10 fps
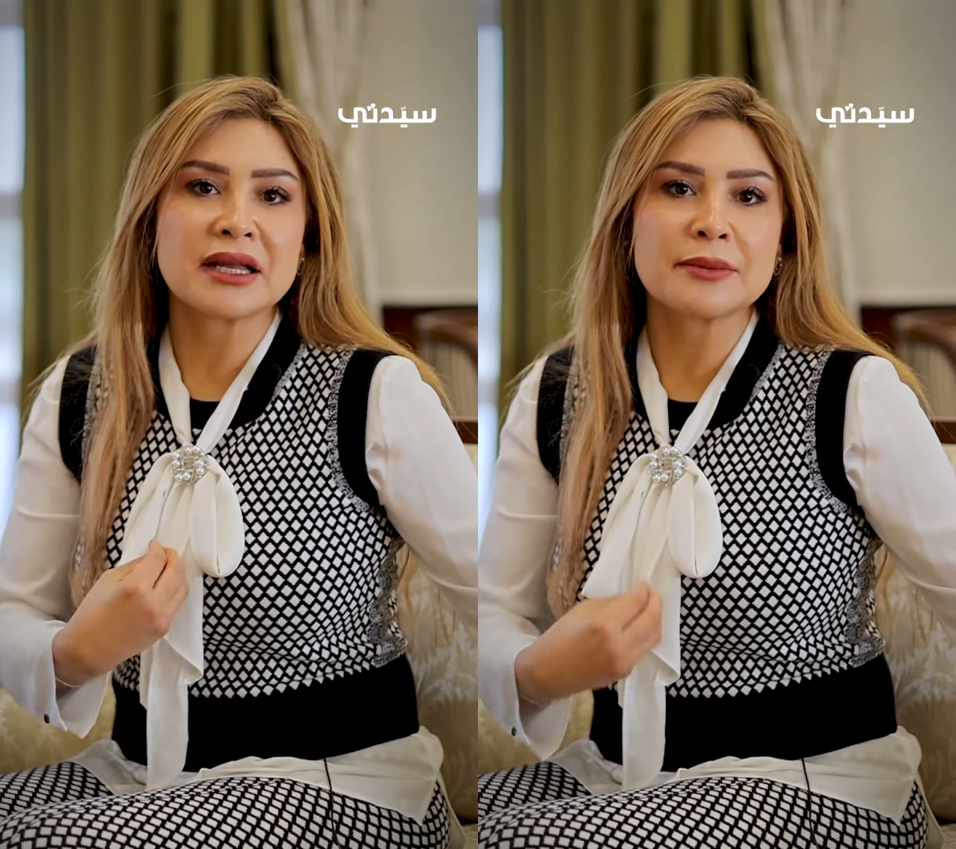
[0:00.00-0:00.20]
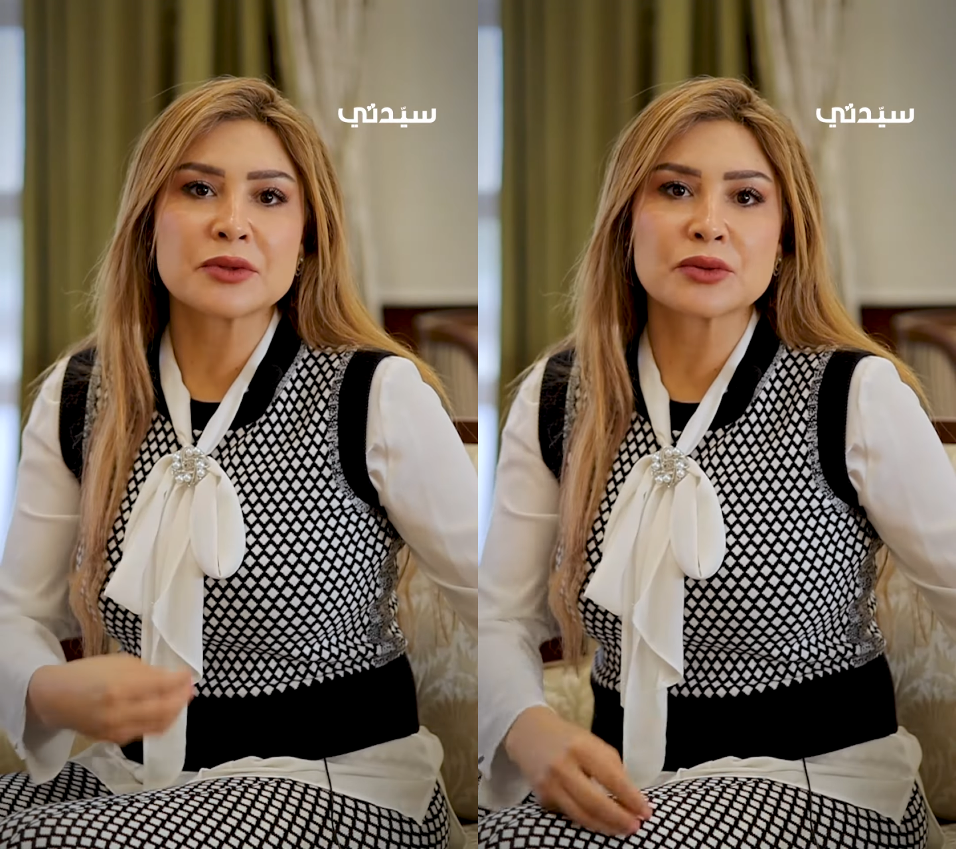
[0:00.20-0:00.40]

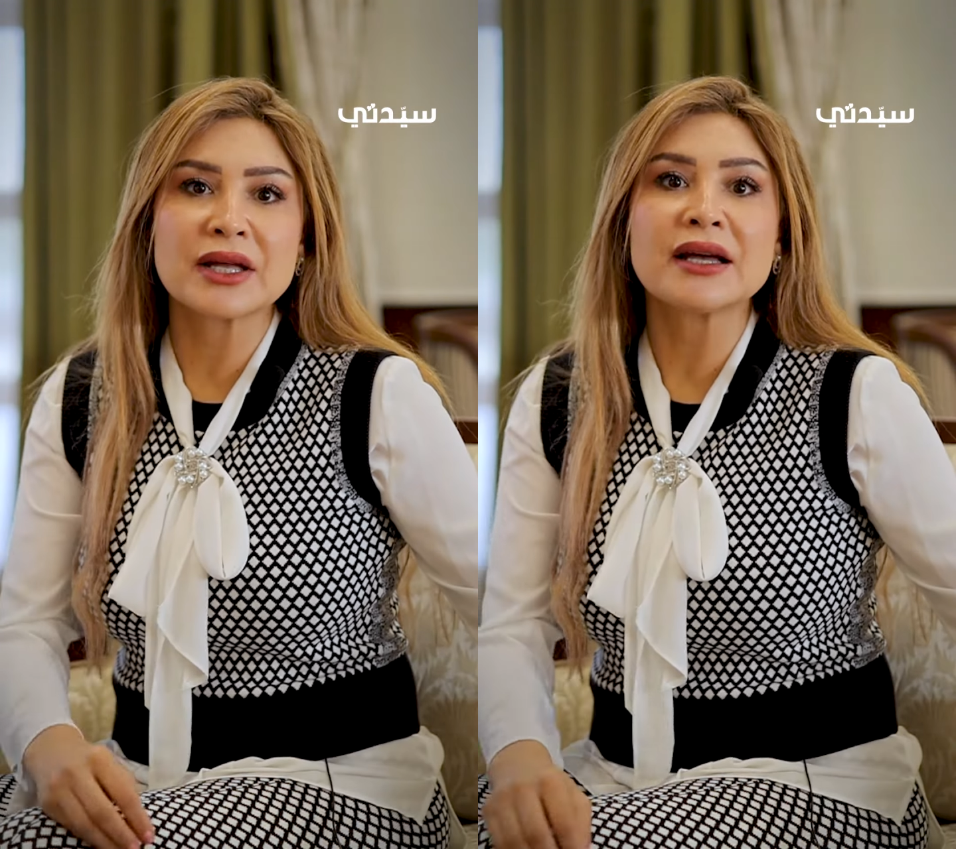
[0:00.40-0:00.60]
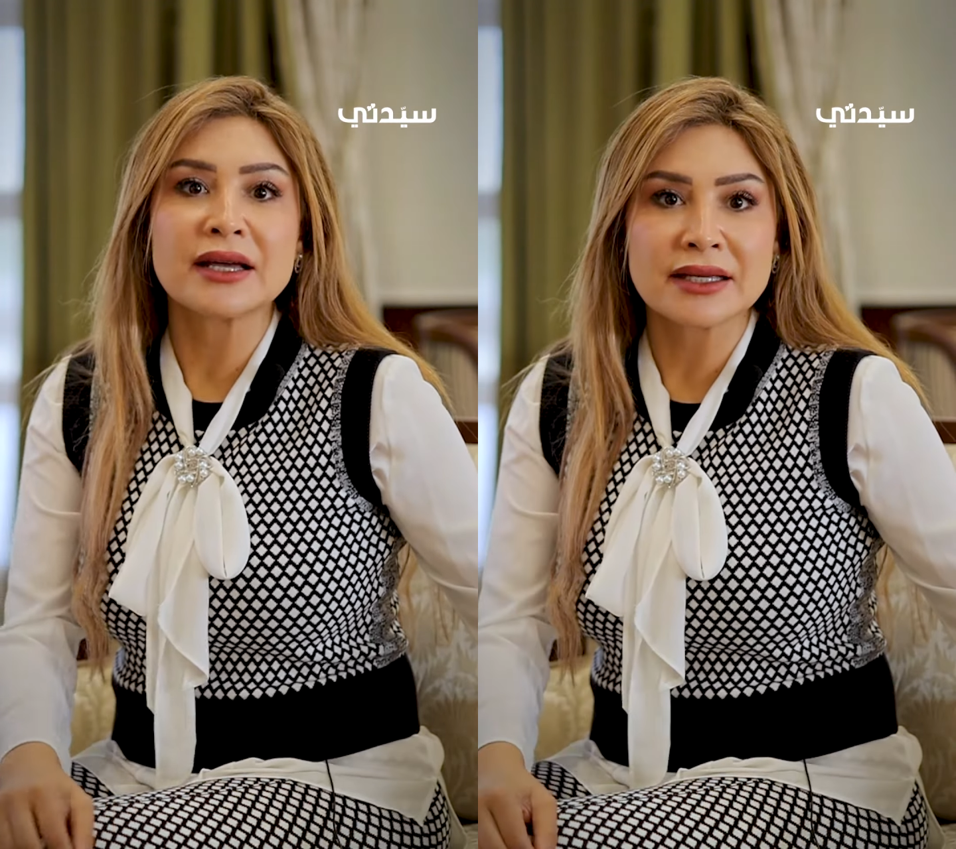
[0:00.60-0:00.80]
لابسه
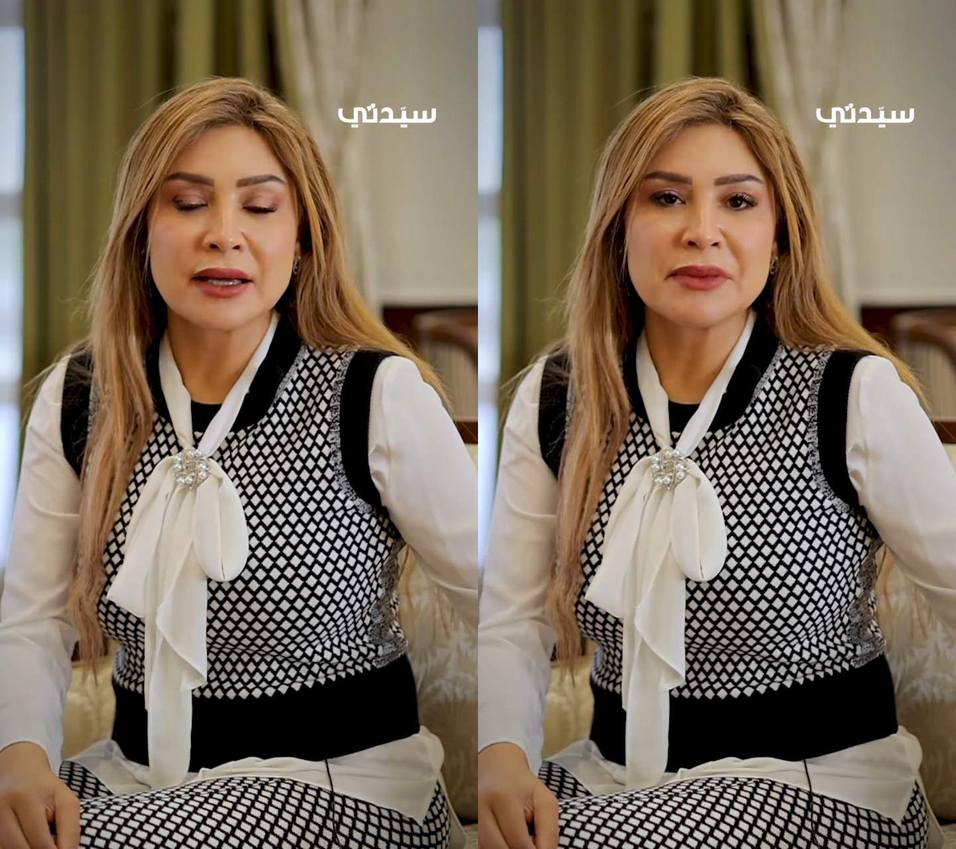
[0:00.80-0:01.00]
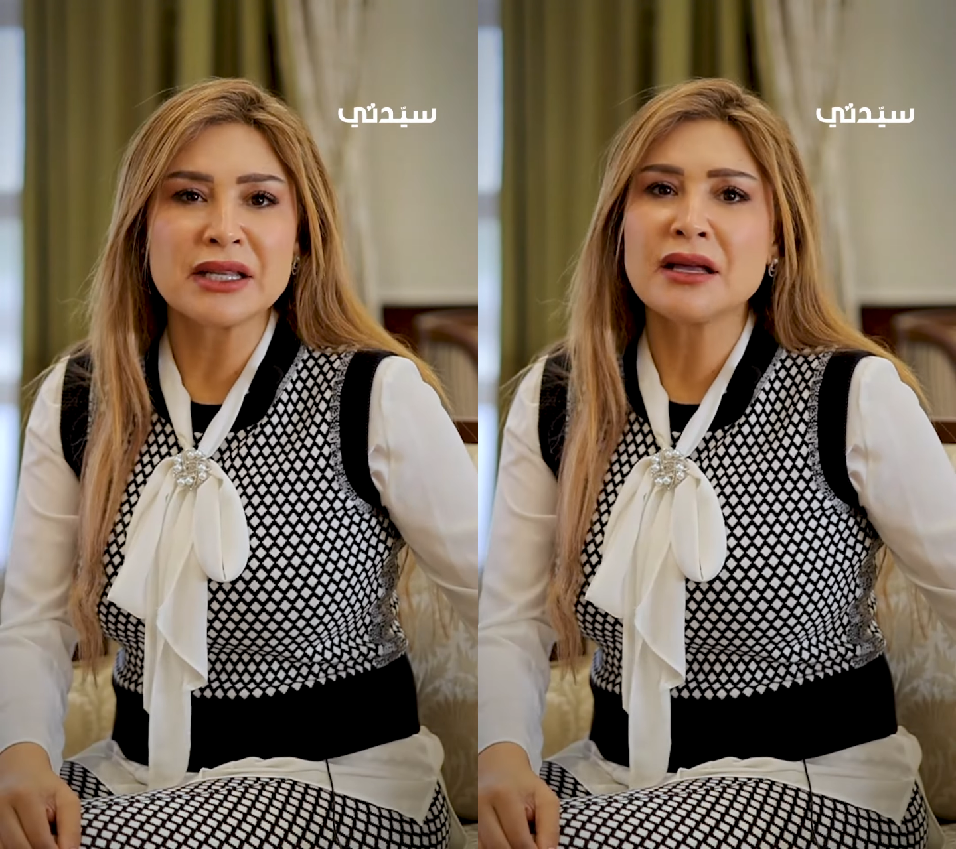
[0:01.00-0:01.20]
ده
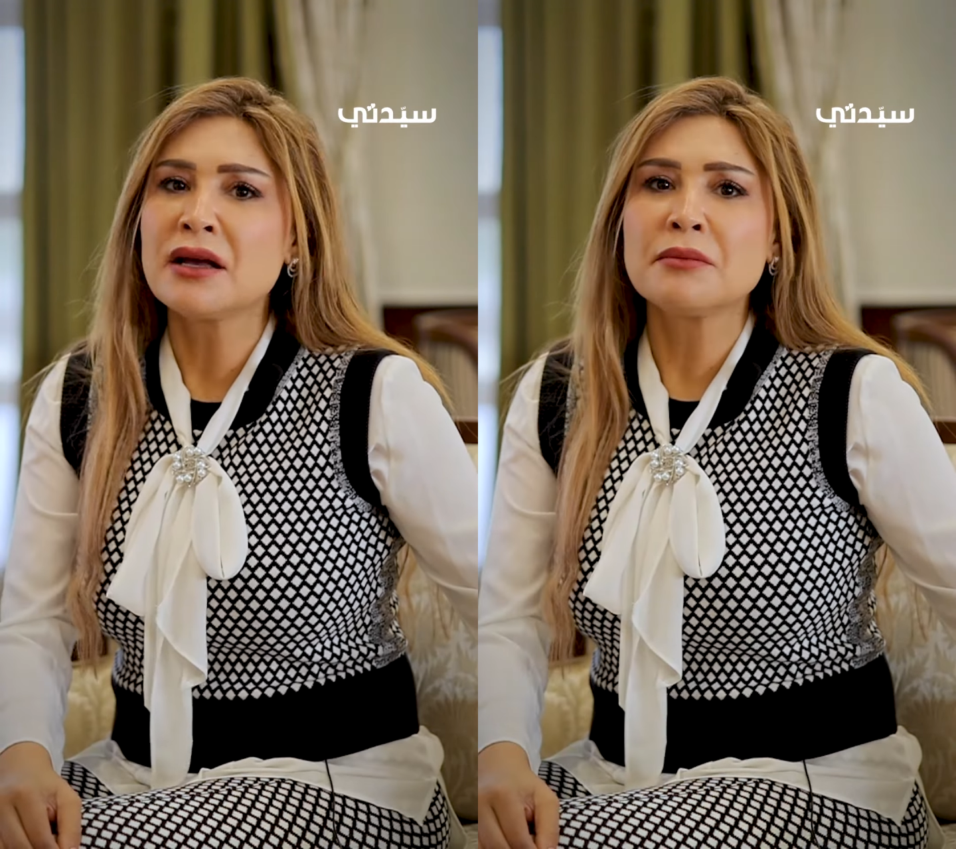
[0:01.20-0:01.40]
جميل